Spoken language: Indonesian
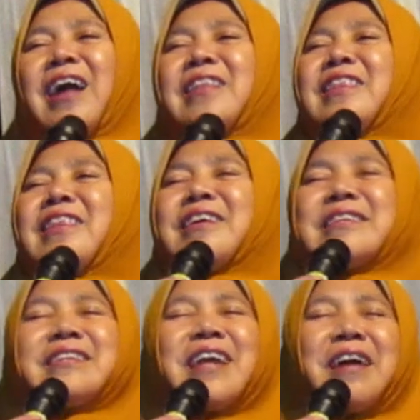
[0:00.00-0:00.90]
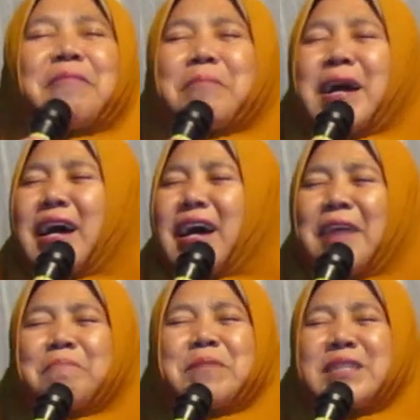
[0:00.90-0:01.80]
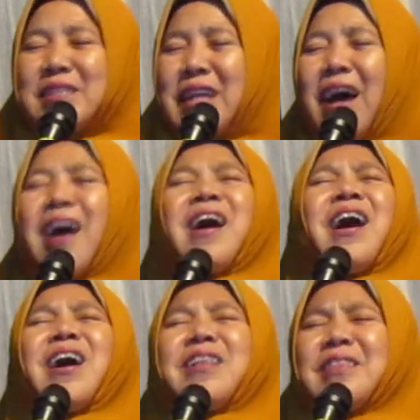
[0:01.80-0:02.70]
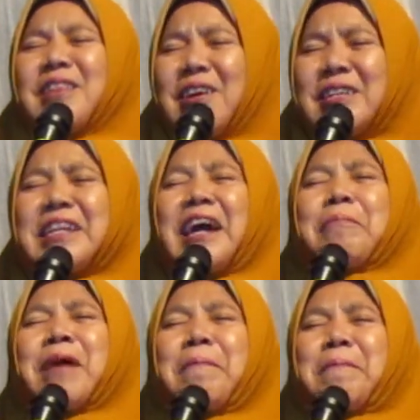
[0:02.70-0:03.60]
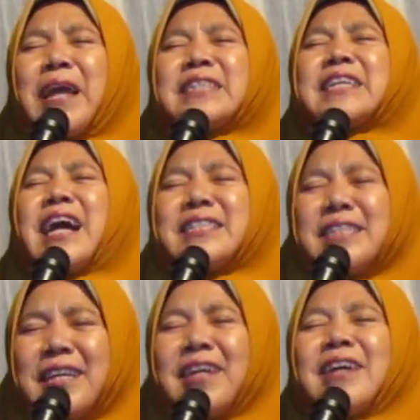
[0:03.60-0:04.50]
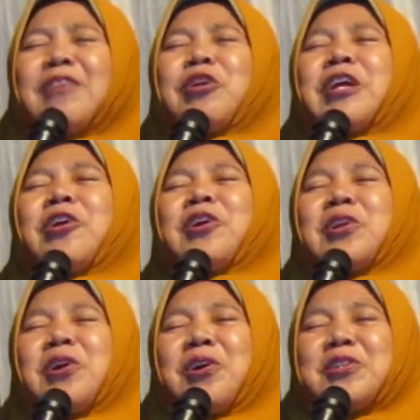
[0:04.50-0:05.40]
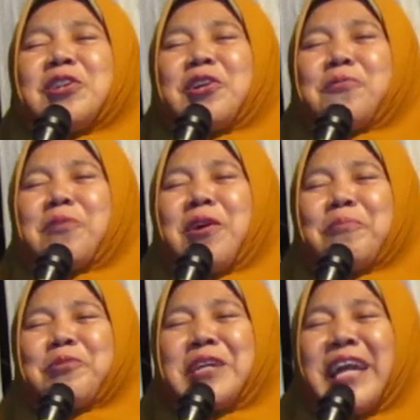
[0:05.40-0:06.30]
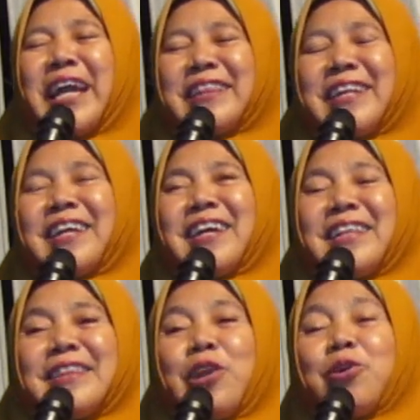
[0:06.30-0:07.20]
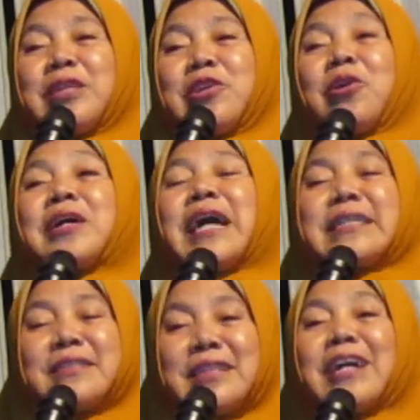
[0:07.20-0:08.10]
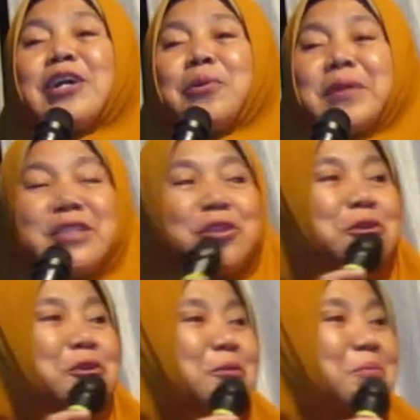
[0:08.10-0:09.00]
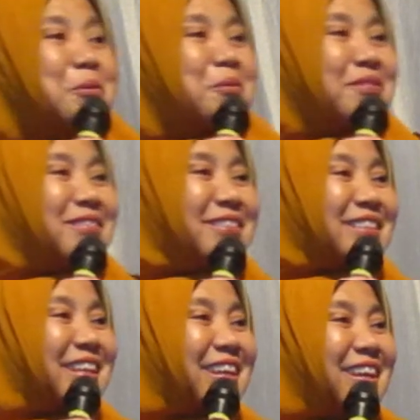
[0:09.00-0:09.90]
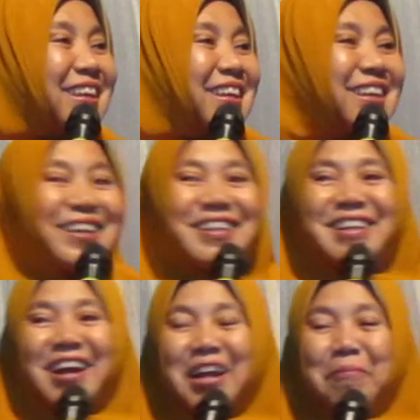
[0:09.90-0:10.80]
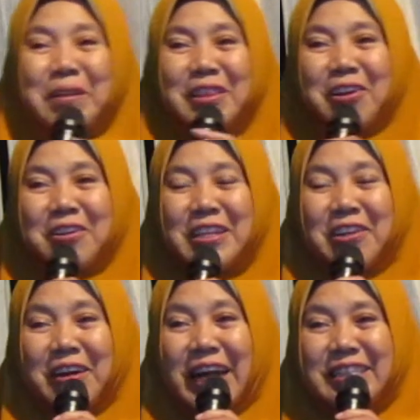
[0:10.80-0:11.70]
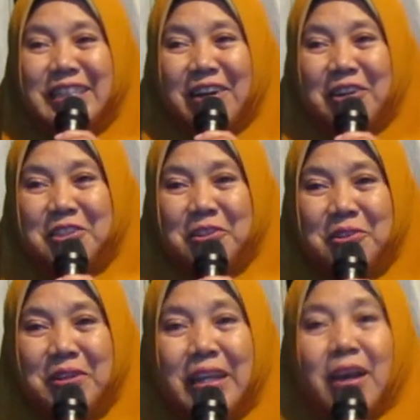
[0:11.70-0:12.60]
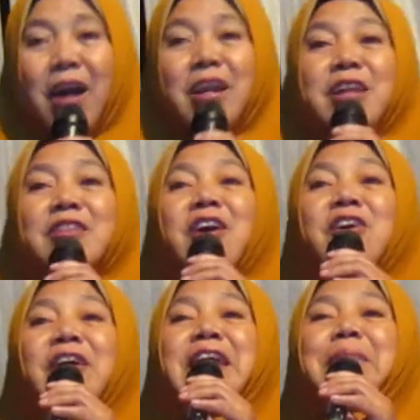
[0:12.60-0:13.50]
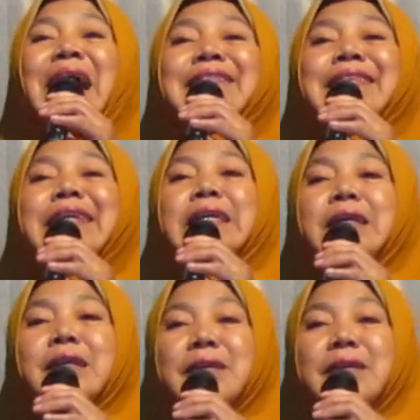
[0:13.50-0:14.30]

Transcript: Allah yang maha bisa Allah yang maha belas kasih kira-kira kok cara wong muni ngeten telung dinongkas kas teko wis jodohmu Wadah ya napa telung dina teko jodone ana tanggane mati